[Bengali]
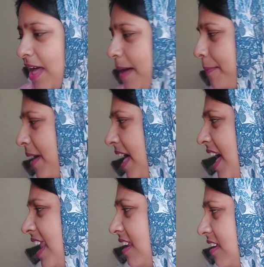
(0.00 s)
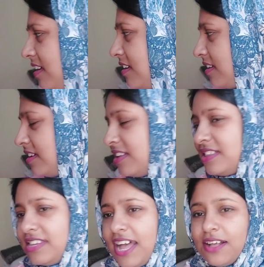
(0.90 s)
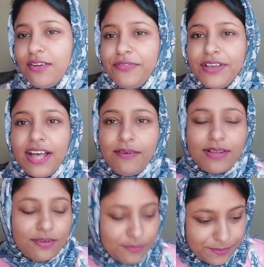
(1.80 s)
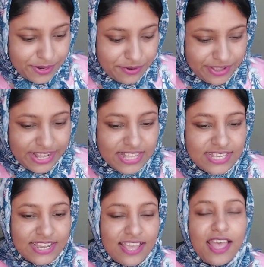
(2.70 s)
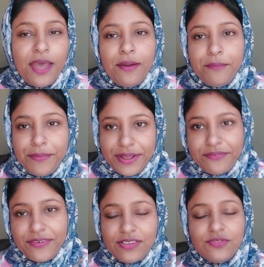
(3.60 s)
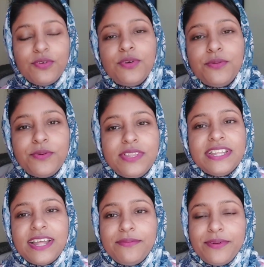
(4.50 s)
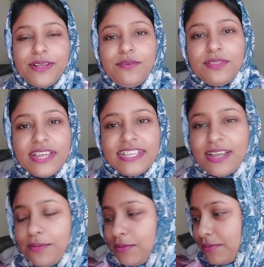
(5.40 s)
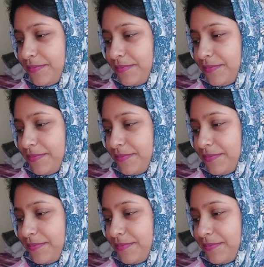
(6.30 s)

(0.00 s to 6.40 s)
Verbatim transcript: আবার চা কফি খাওয়া কমপ্লিট হয়ে গেছে ব্রেকফাস্ট করবো দিয়ে যাবো